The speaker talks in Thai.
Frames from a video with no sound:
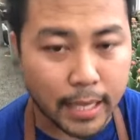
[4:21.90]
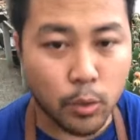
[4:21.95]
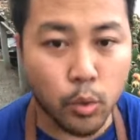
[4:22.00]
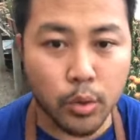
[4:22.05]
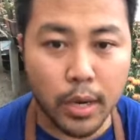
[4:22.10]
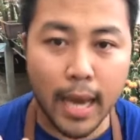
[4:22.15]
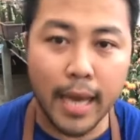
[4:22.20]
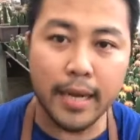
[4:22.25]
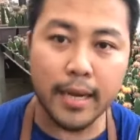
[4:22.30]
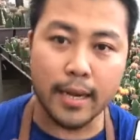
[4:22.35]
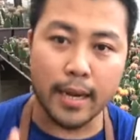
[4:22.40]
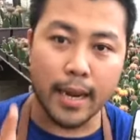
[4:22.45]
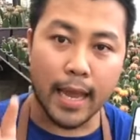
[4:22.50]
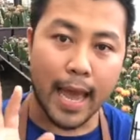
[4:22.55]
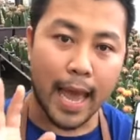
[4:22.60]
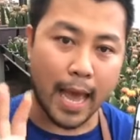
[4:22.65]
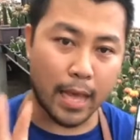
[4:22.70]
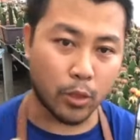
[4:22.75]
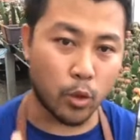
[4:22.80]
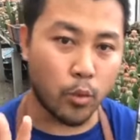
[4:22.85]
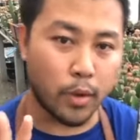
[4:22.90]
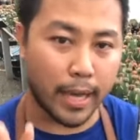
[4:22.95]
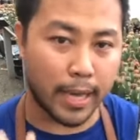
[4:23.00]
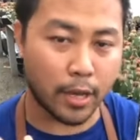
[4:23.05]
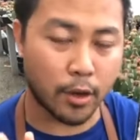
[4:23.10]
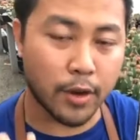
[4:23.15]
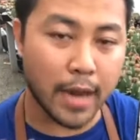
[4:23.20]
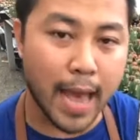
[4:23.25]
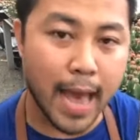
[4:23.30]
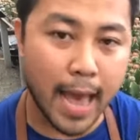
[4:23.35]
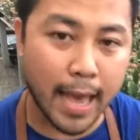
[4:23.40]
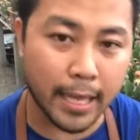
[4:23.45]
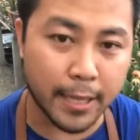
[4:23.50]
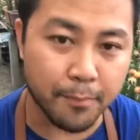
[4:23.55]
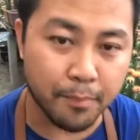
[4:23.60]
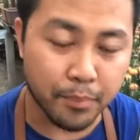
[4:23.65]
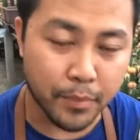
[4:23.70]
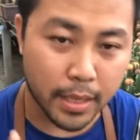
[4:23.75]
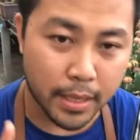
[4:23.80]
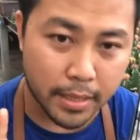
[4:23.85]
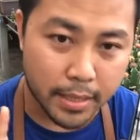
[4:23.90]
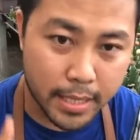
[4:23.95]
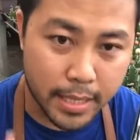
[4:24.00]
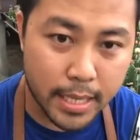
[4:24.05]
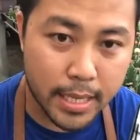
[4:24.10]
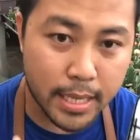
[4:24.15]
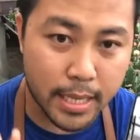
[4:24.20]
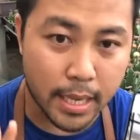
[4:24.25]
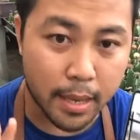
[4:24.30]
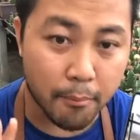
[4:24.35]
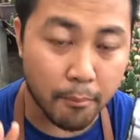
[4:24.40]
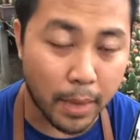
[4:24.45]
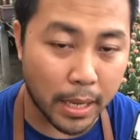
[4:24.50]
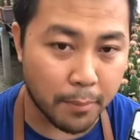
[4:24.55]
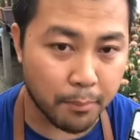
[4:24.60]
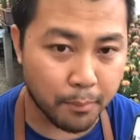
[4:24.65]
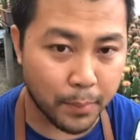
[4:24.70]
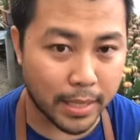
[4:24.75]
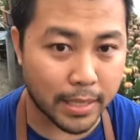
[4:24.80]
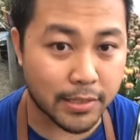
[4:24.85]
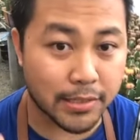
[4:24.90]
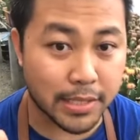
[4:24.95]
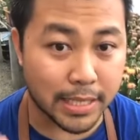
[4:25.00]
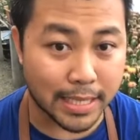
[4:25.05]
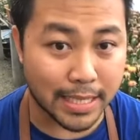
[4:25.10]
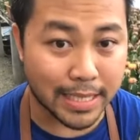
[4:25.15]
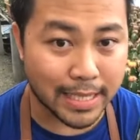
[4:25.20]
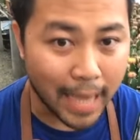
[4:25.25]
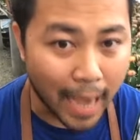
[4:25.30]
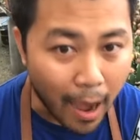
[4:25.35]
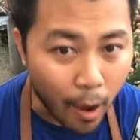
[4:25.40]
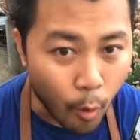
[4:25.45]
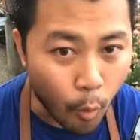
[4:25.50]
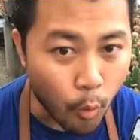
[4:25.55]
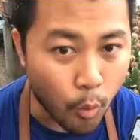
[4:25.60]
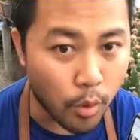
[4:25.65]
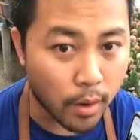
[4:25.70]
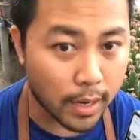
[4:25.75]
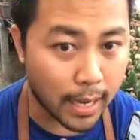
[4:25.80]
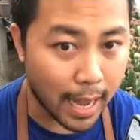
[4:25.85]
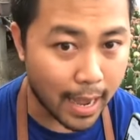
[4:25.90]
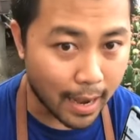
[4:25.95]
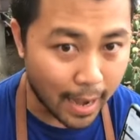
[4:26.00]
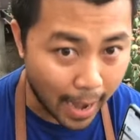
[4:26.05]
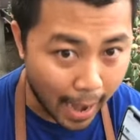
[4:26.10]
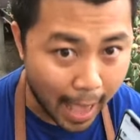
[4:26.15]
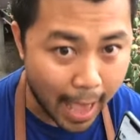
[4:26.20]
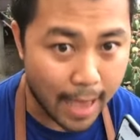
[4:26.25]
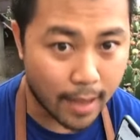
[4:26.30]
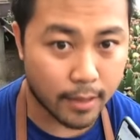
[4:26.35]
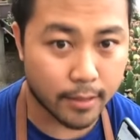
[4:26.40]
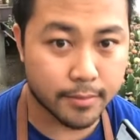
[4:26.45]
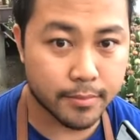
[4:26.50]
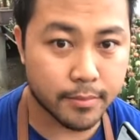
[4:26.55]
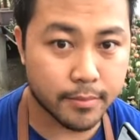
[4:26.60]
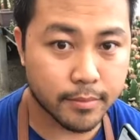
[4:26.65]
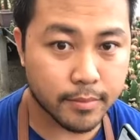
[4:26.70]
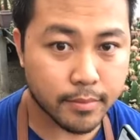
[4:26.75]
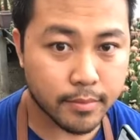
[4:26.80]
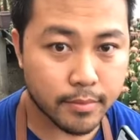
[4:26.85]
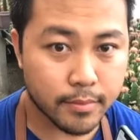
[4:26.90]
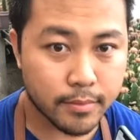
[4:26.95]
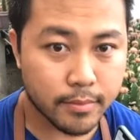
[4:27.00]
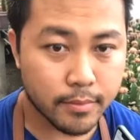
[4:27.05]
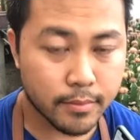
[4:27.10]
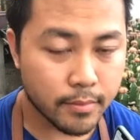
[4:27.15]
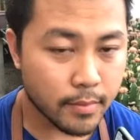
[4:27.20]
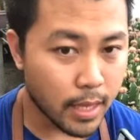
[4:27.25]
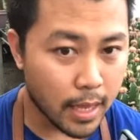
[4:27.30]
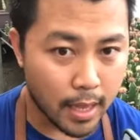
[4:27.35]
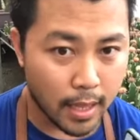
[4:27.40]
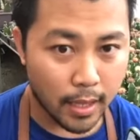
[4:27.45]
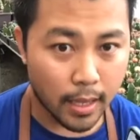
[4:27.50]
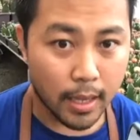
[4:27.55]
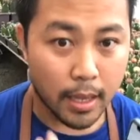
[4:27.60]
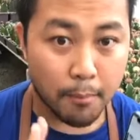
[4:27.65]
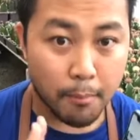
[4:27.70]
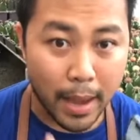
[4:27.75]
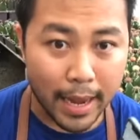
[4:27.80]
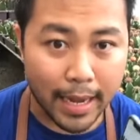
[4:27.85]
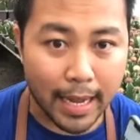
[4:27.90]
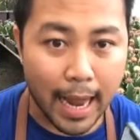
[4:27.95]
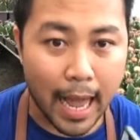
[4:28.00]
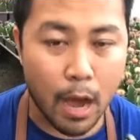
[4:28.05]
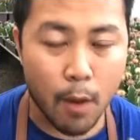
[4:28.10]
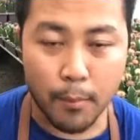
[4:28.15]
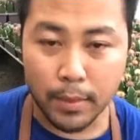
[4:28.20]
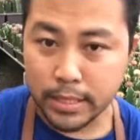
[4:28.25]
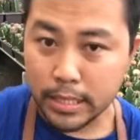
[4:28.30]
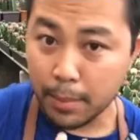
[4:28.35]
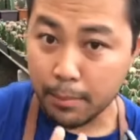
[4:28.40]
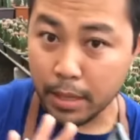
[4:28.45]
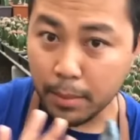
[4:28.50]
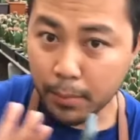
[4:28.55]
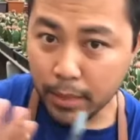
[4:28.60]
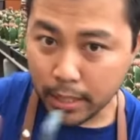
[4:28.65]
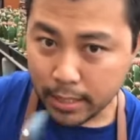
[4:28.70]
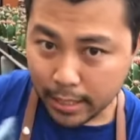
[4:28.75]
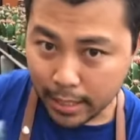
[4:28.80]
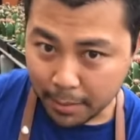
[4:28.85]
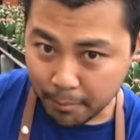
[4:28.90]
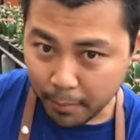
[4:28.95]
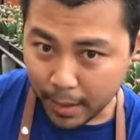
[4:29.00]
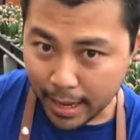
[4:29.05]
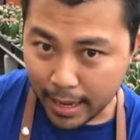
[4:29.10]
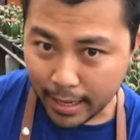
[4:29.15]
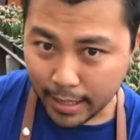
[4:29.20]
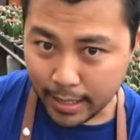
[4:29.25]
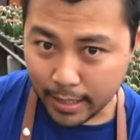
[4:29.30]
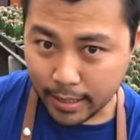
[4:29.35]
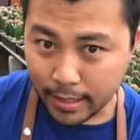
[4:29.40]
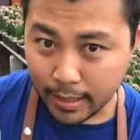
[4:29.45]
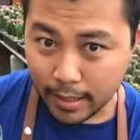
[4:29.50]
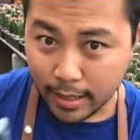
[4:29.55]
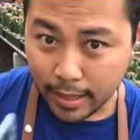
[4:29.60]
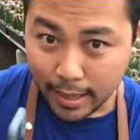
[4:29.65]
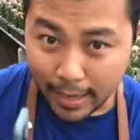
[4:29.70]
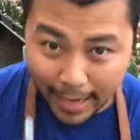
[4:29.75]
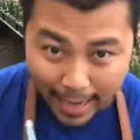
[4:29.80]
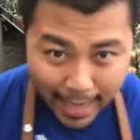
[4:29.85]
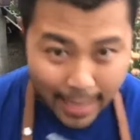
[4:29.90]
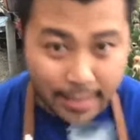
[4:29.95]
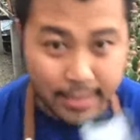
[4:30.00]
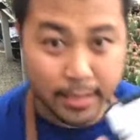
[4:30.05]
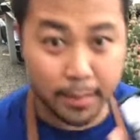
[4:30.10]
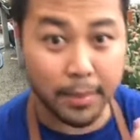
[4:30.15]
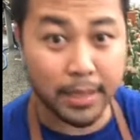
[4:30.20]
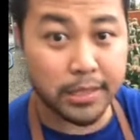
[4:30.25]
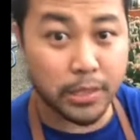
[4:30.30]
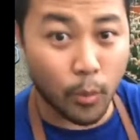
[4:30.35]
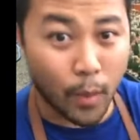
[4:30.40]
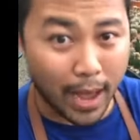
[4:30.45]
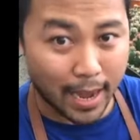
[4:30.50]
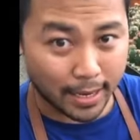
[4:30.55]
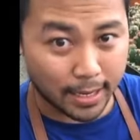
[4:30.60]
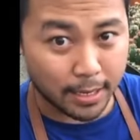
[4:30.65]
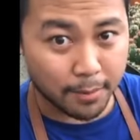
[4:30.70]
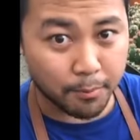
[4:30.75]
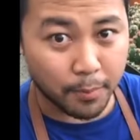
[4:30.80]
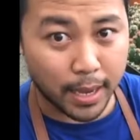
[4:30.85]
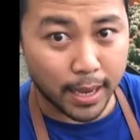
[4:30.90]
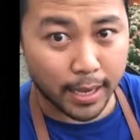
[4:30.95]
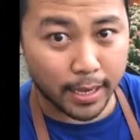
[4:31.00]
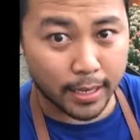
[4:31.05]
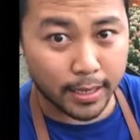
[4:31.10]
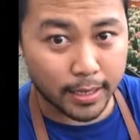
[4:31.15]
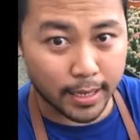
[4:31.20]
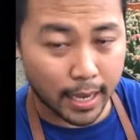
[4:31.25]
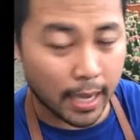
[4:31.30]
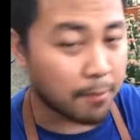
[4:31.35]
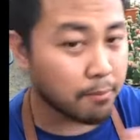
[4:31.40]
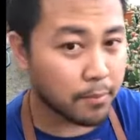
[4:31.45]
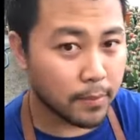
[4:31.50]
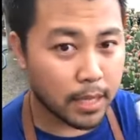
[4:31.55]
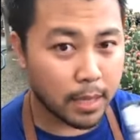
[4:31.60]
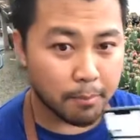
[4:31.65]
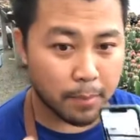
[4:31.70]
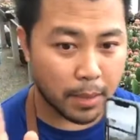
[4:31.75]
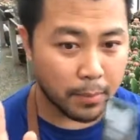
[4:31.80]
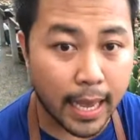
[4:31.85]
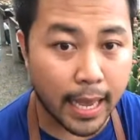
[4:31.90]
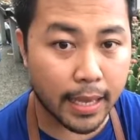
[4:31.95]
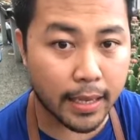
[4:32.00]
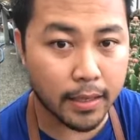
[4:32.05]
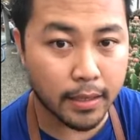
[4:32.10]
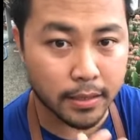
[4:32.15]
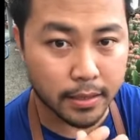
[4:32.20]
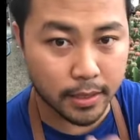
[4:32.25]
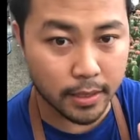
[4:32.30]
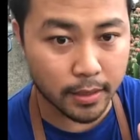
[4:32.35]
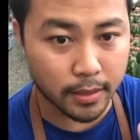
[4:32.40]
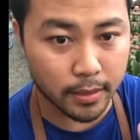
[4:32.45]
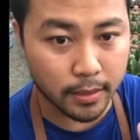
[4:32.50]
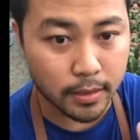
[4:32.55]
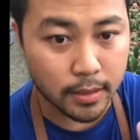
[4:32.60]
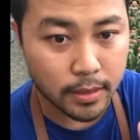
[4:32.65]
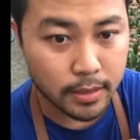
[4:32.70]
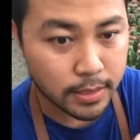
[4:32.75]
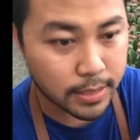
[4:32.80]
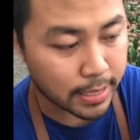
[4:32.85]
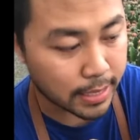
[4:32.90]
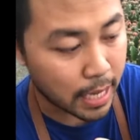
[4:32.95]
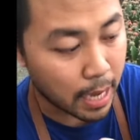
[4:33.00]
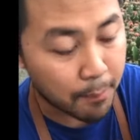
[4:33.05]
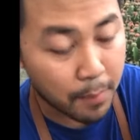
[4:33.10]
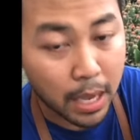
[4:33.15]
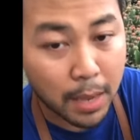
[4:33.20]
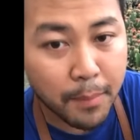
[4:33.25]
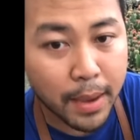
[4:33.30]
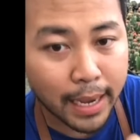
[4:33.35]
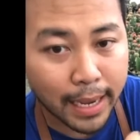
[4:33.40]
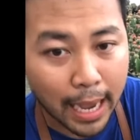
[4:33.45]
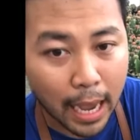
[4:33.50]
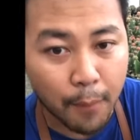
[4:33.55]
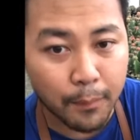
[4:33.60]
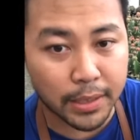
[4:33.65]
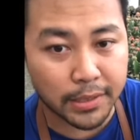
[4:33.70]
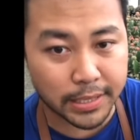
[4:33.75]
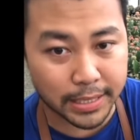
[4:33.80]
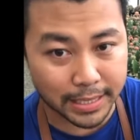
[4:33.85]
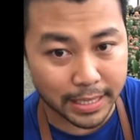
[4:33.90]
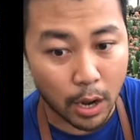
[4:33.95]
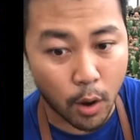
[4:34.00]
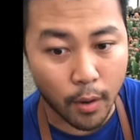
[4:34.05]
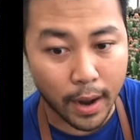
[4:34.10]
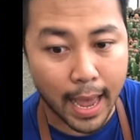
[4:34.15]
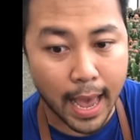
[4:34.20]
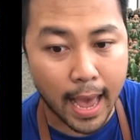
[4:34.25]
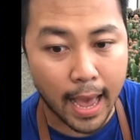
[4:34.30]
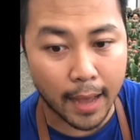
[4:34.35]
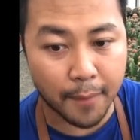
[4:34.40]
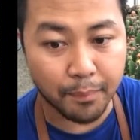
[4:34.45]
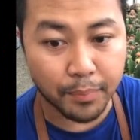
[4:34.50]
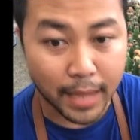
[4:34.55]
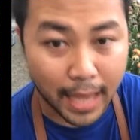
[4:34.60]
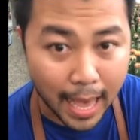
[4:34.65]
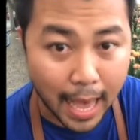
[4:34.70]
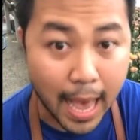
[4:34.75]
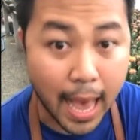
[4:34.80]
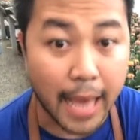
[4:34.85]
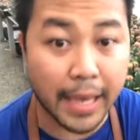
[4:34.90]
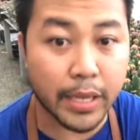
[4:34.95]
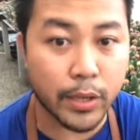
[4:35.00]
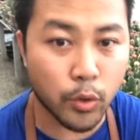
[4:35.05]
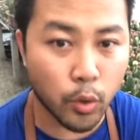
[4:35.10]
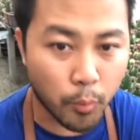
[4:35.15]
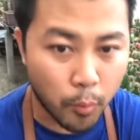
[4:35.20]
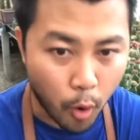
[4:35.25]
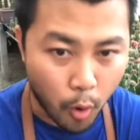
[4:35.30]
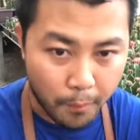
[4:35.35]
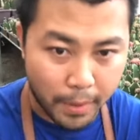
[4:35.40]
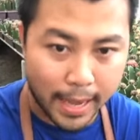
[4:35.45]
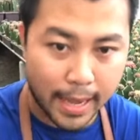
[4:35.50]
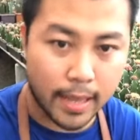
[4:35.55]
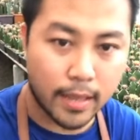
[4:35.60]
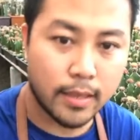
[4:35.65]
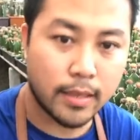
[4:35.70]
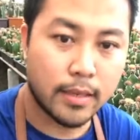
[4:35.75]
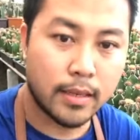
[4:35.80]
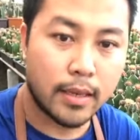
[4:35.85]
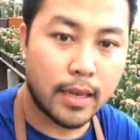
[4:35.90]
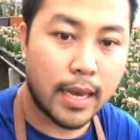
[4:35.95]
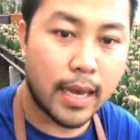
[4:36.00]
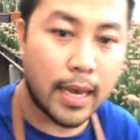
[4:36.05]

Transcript: ฉะนั้นทุกท่านหาตรงไหนก็ได้ ที่มันเป็นสีเทากลางๆแบ็กกราวมันจะไม่มืดเกินไปและจะไม่สว่างเกินไปนะครับทำยังไงถึงจะทำให้แบ็กกราวเป็นสีเทากลาง อ่ะ อันนี้ดูผมนะ